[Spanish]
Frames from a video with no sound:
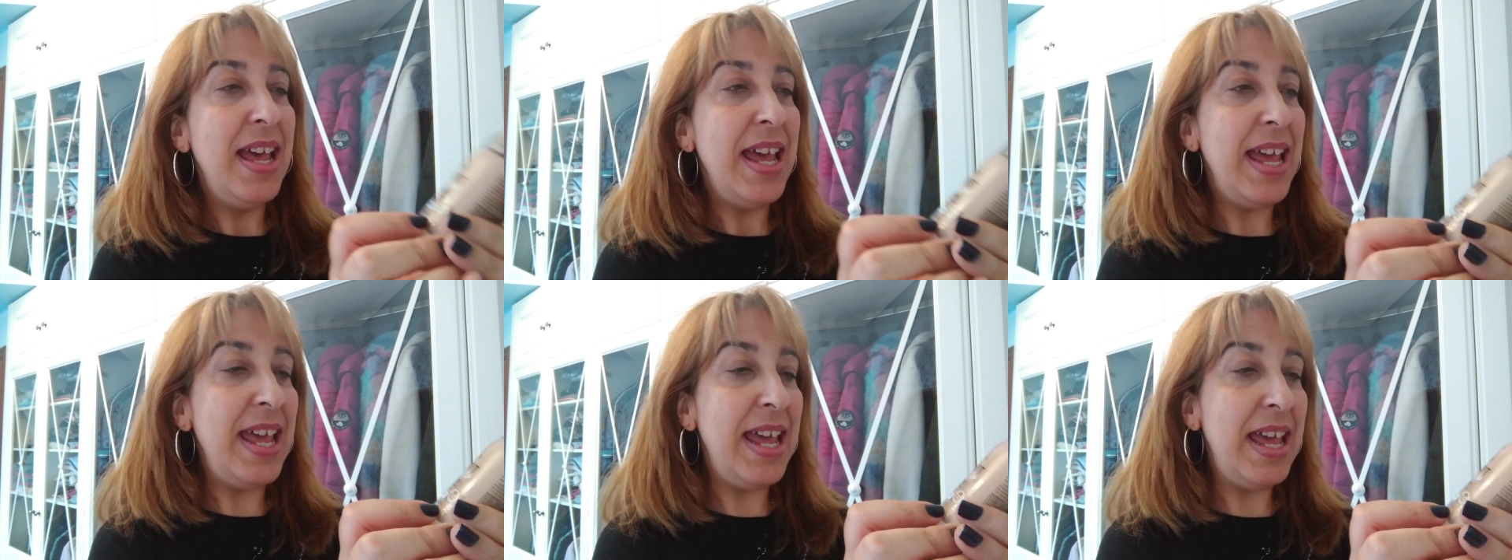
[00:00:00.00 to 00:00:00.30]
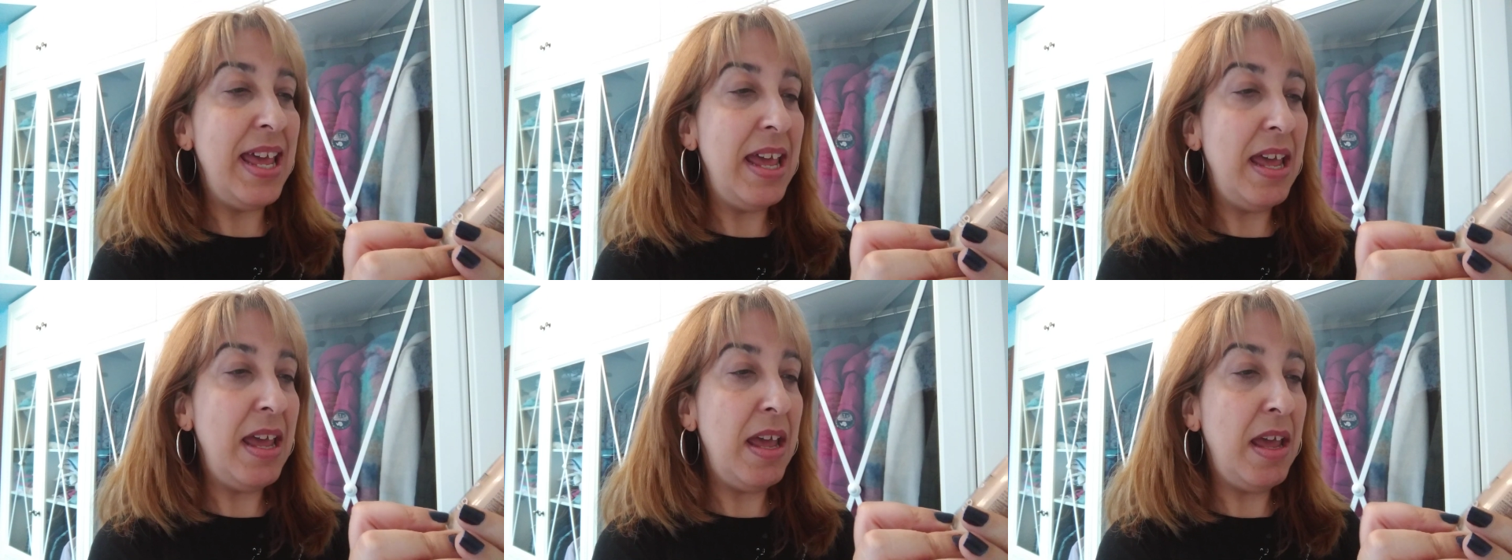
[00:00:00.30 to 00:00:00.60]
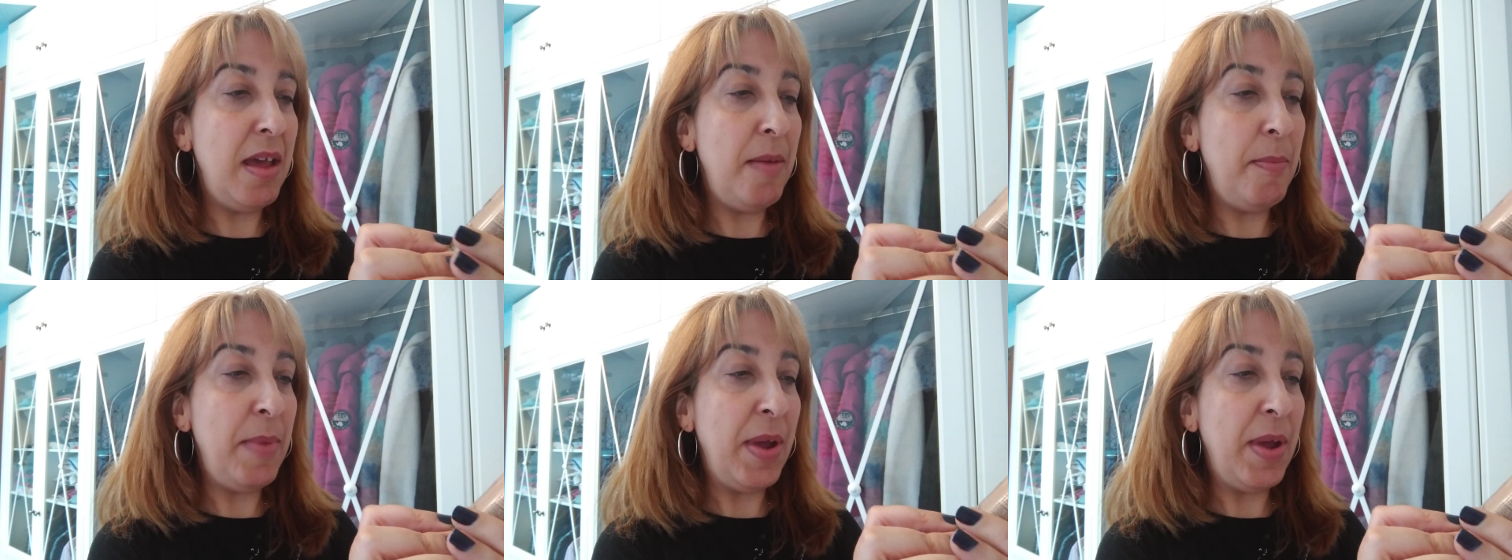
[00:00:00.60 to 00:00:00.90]

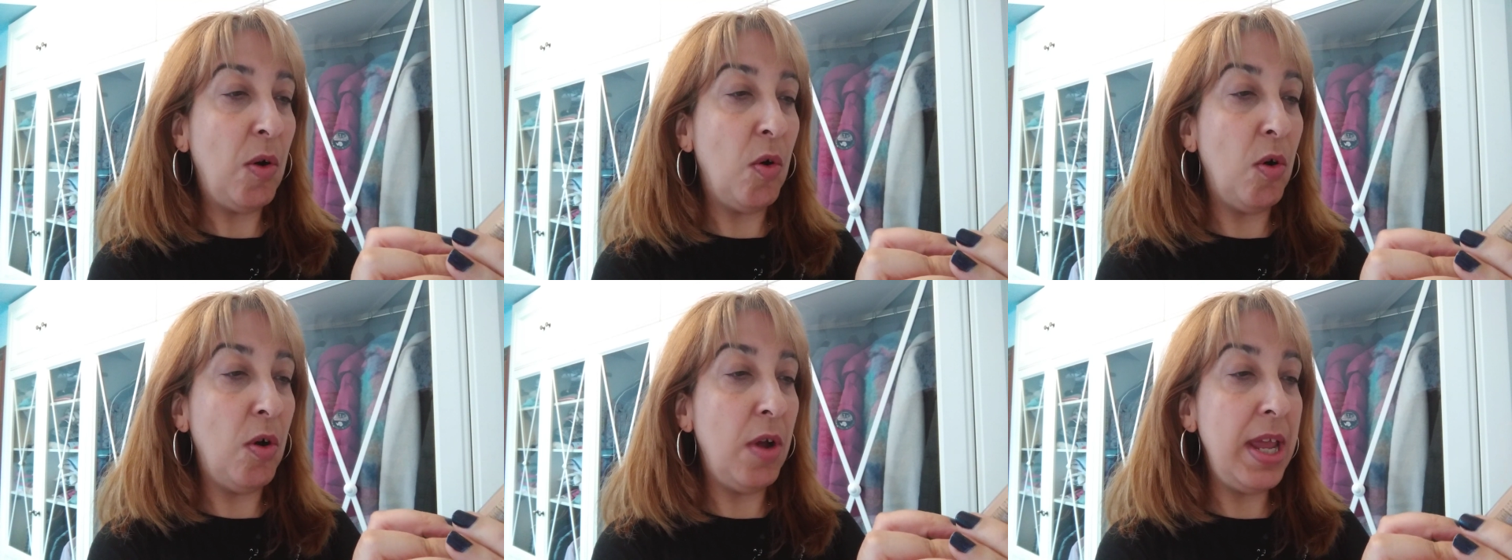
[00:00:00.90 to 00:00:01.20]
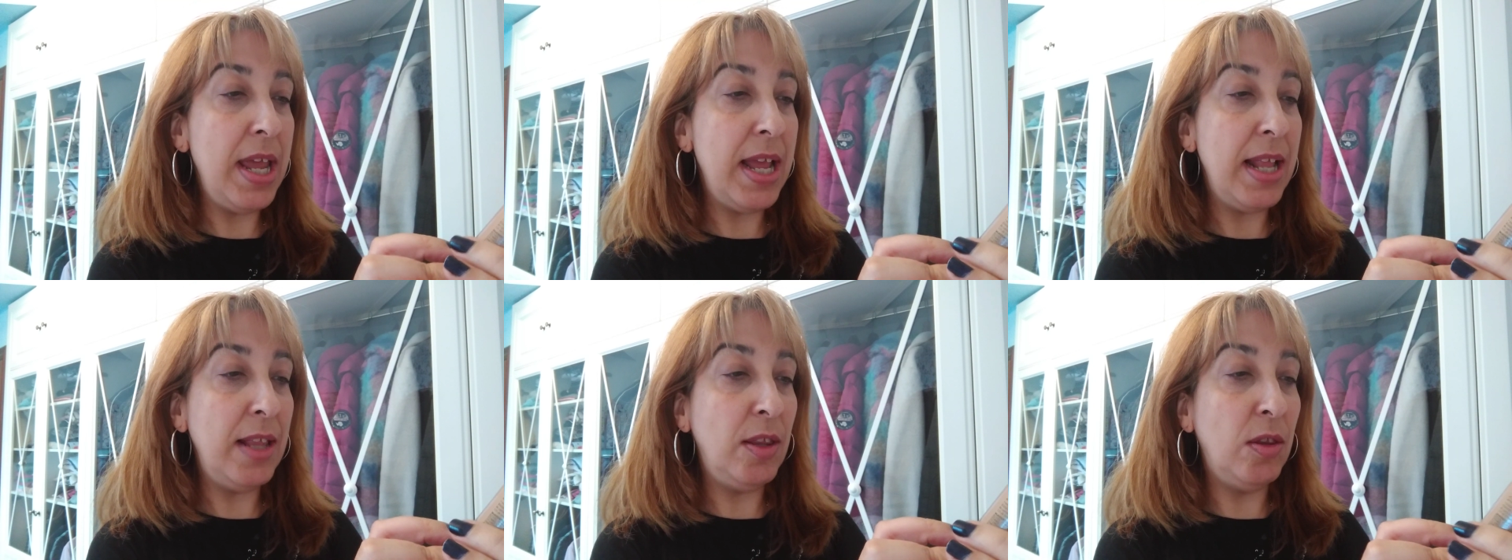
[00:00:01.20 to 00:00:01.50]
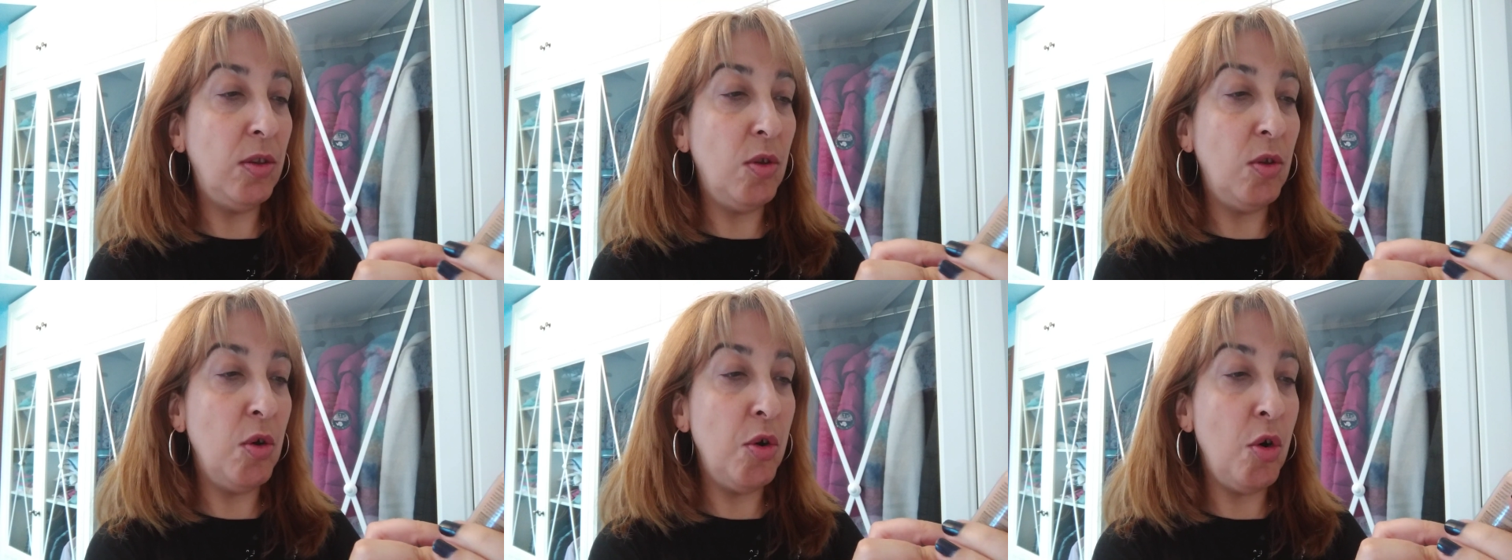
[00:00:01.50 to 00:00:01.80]
Eh, me cogí
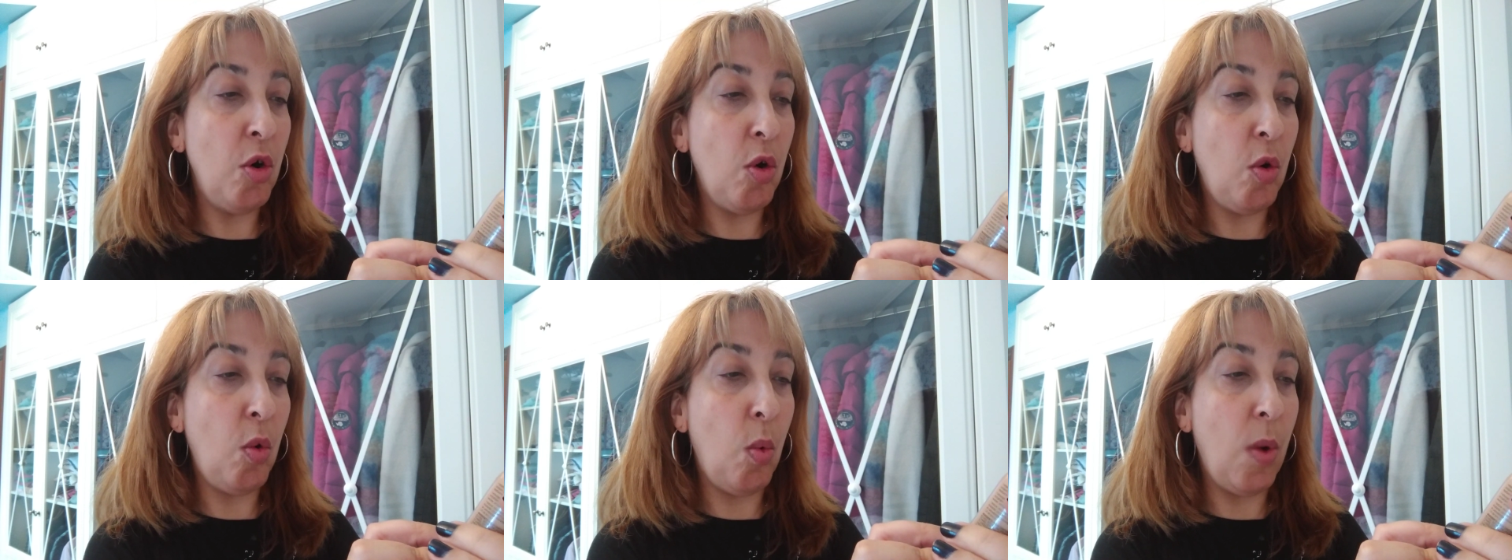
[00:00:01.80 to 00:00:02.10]
el tono